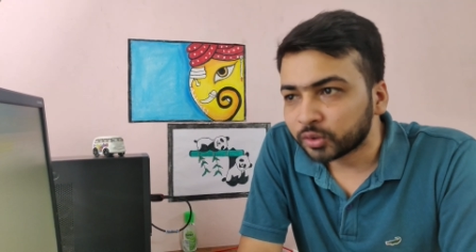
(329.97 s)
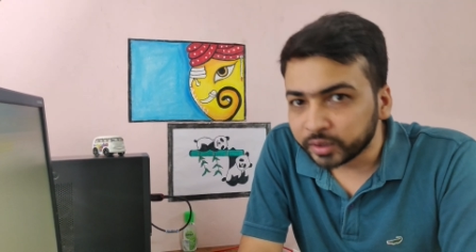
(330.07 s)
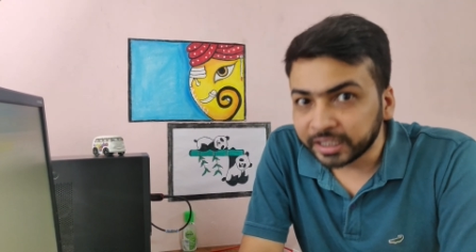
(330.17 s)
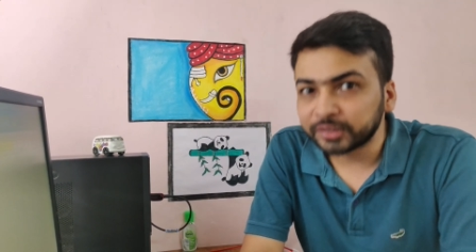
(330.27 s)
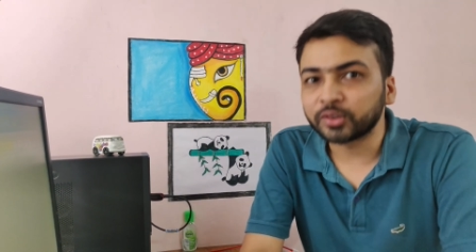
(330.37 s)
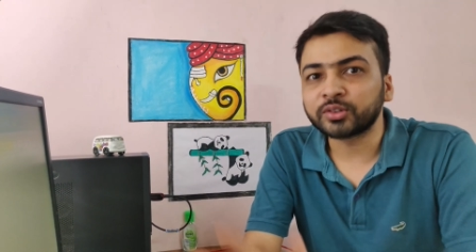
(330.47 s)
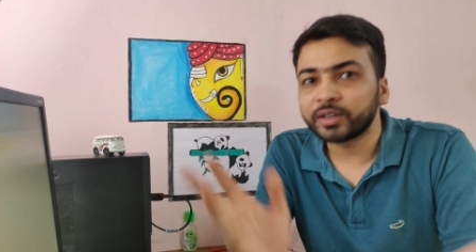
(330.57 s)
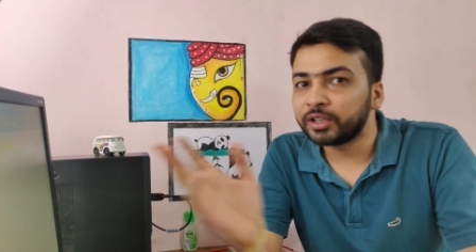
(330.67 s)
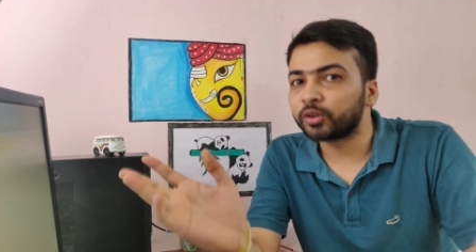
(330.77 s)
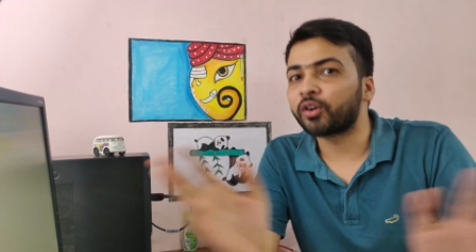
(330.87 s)
तो ये
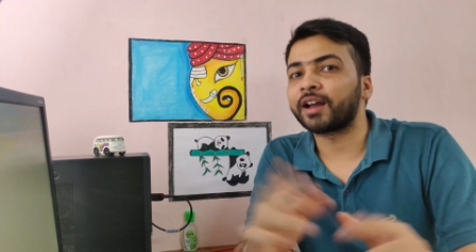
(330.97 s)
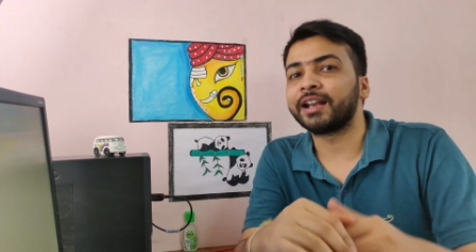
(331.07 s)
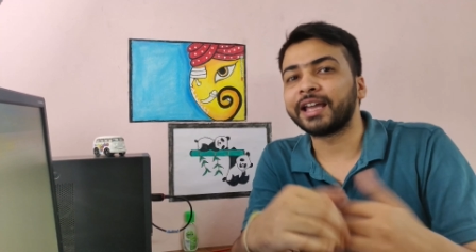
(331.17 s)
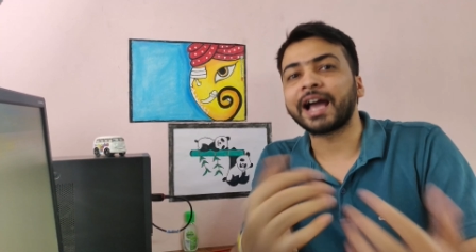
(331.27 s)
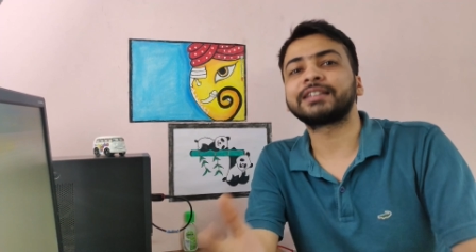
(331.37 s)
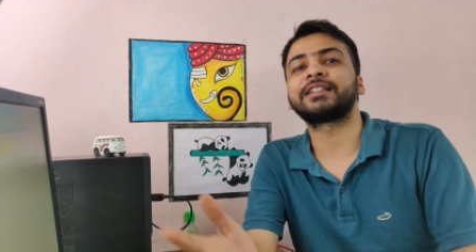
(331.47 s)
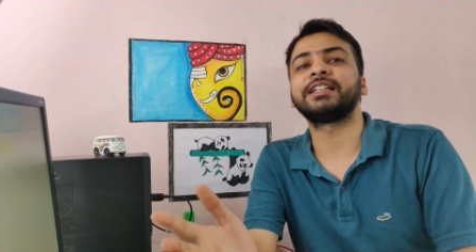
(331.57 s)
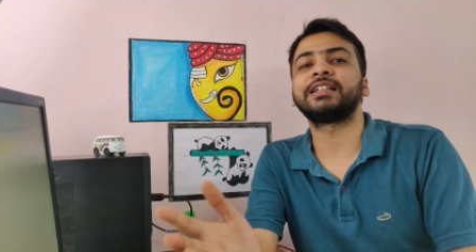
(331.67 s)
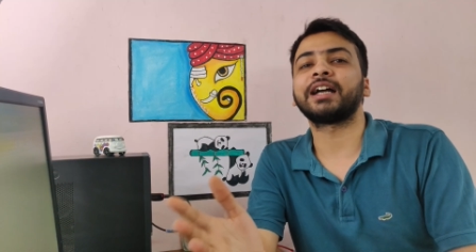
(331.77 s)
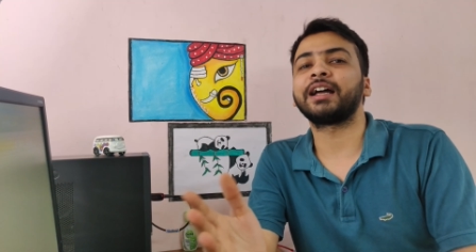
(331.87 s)
दोस्तों इन लोगों का नया
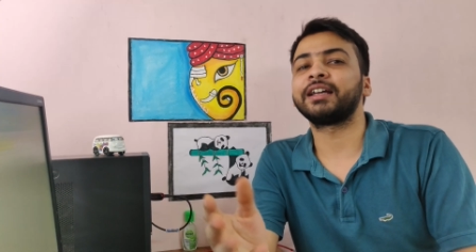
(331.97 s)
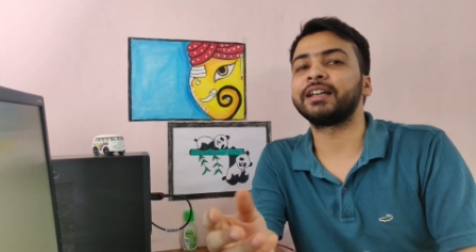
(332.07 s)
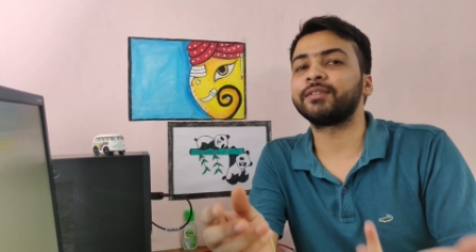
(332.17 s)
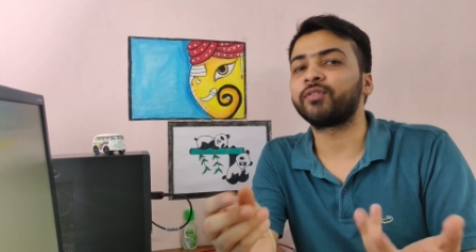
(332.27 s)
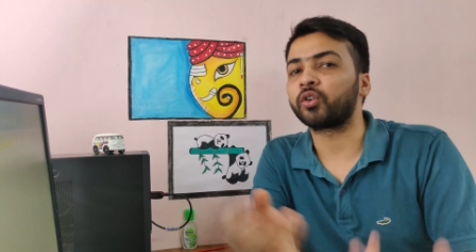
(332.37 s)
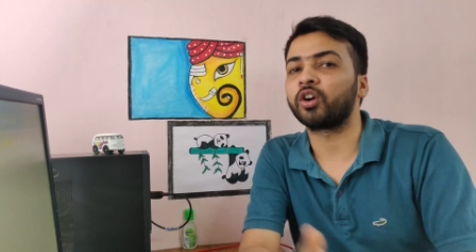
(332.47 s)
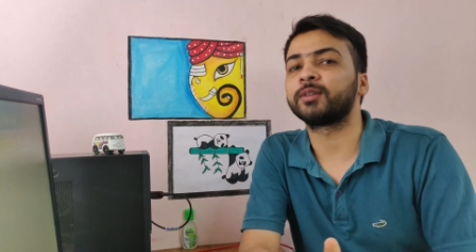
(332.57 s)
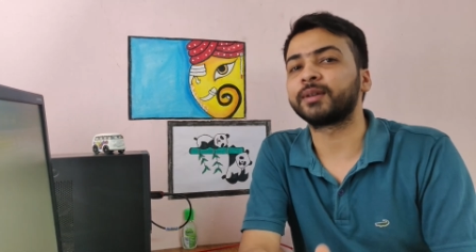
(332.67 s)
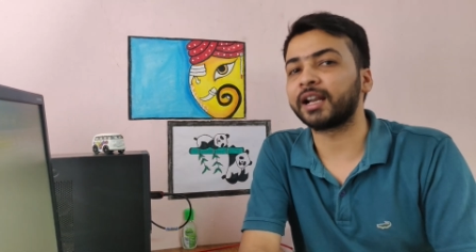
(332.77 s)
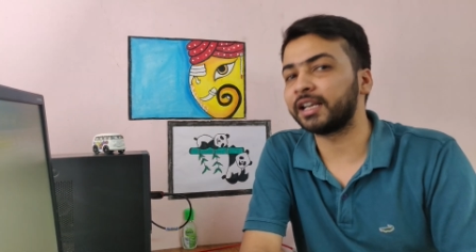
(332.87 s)
तरीका है
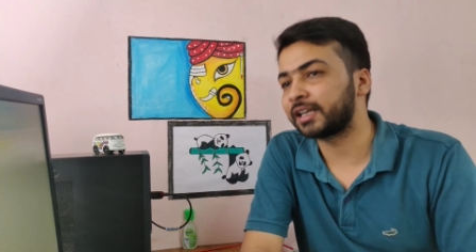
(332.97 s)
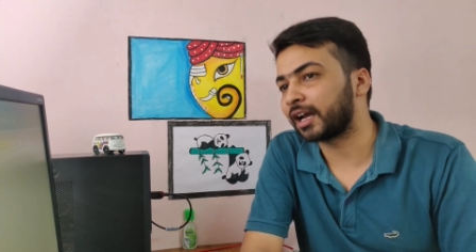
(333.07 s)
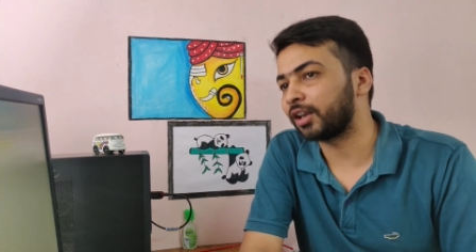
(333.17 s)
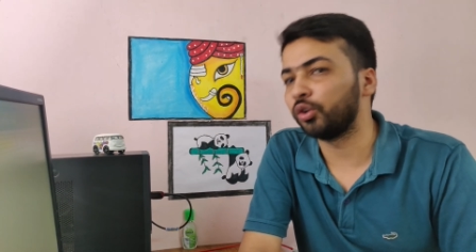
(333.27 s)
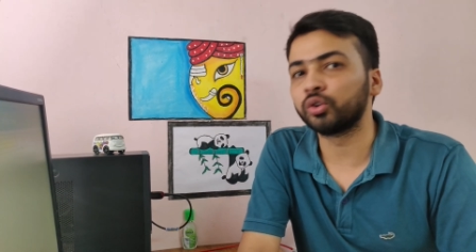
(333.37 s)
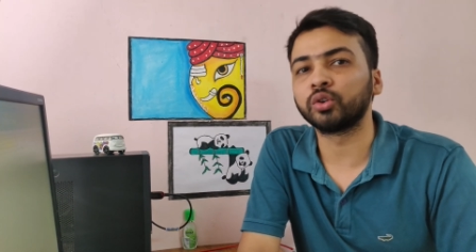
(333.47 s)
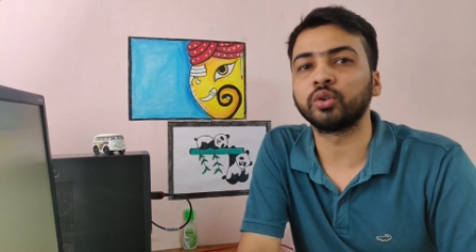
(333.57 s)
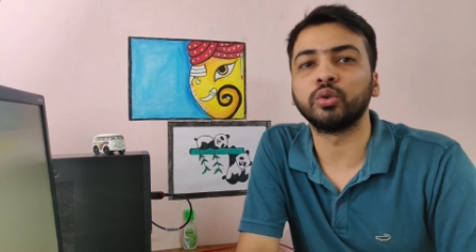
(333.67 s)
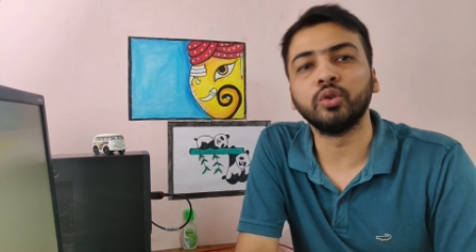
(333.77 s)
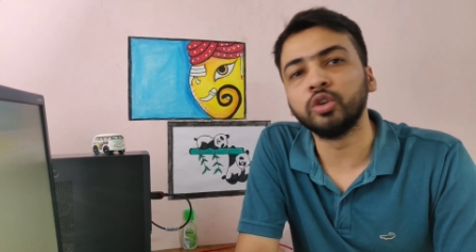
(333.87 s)
फ्रॉड बनाने का लोगों
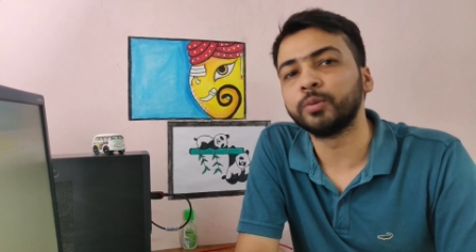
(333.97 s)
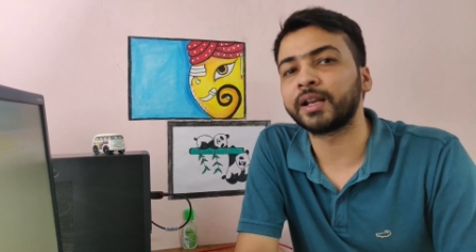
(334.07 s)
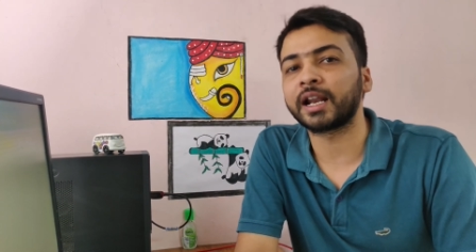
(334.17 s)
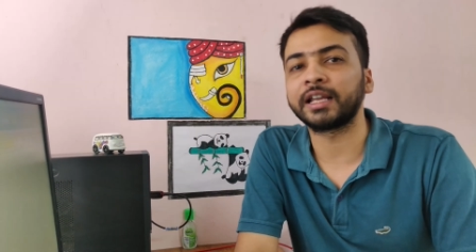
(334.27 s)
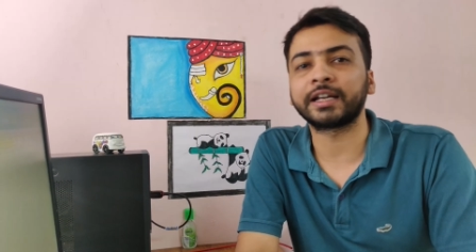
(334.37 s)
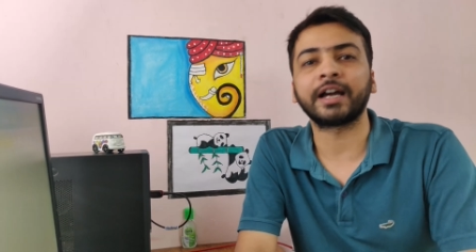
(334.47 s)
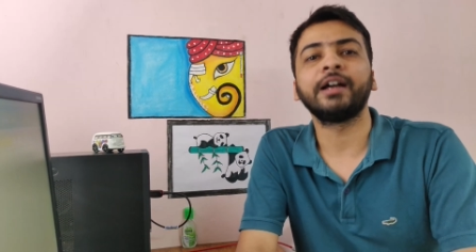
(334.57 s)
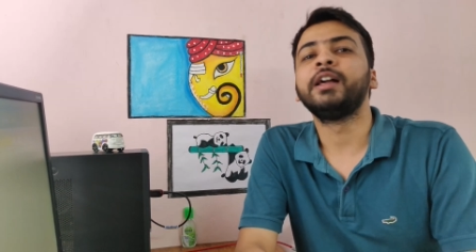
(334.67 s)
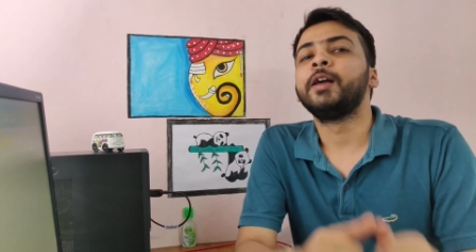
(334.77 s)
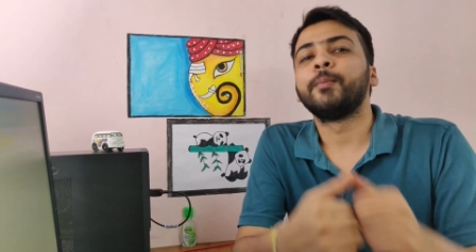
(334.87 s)
को उल्लू बनाने का